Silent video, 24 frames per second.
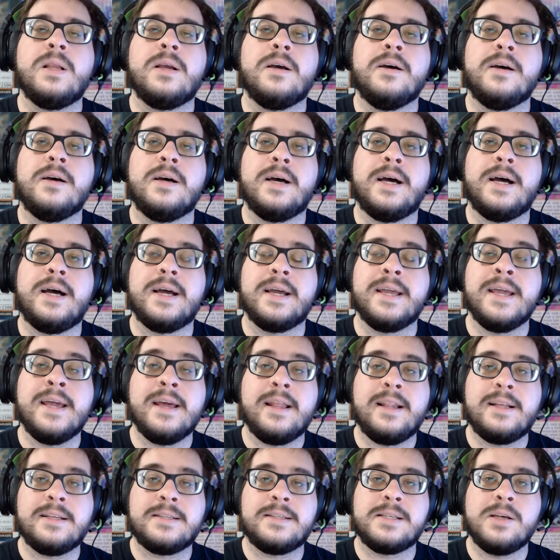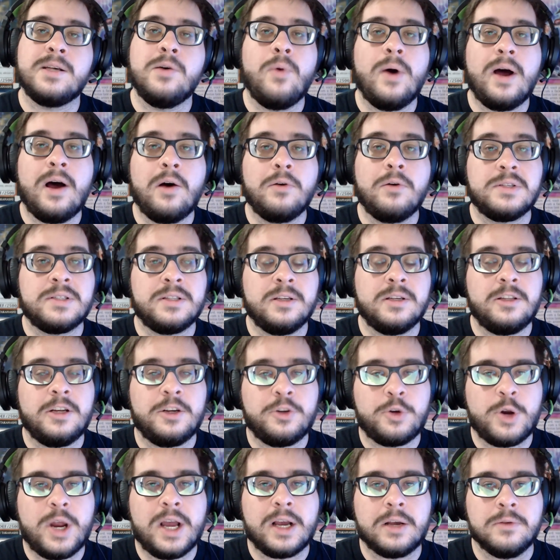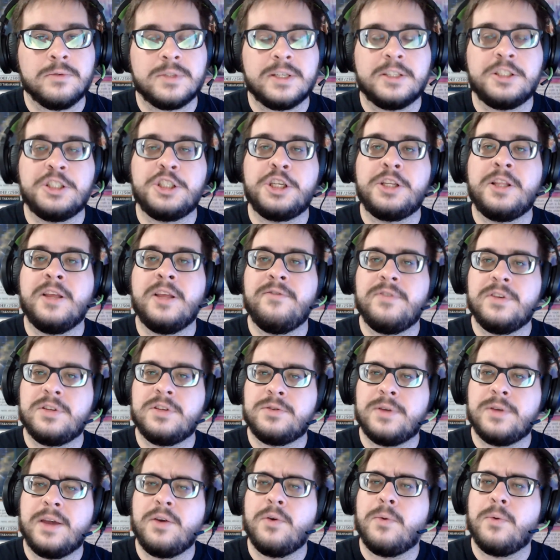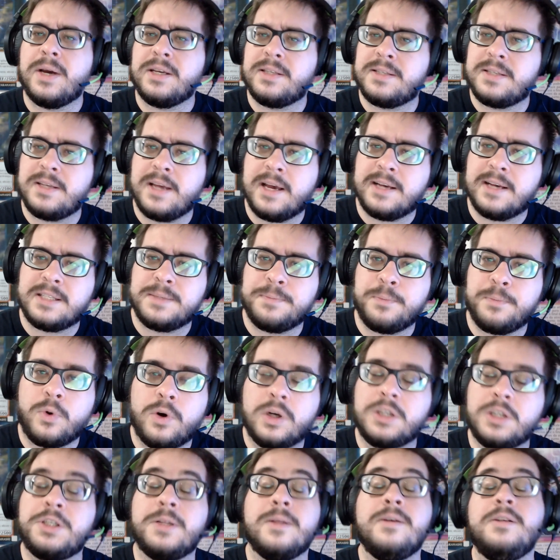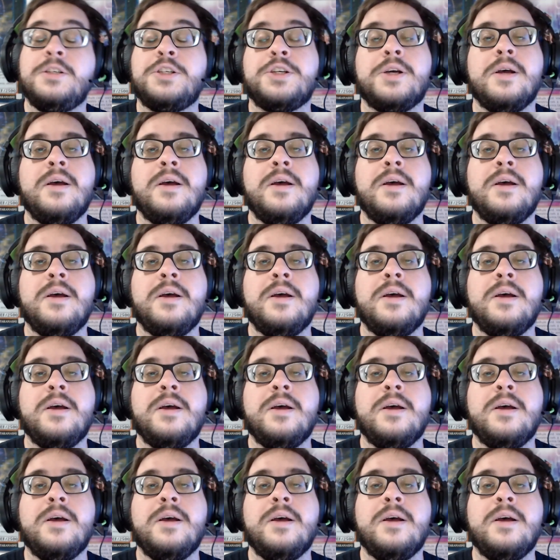Uh, em relação aos Thunder Dragons, a gente tem visto aí o ICS Portland,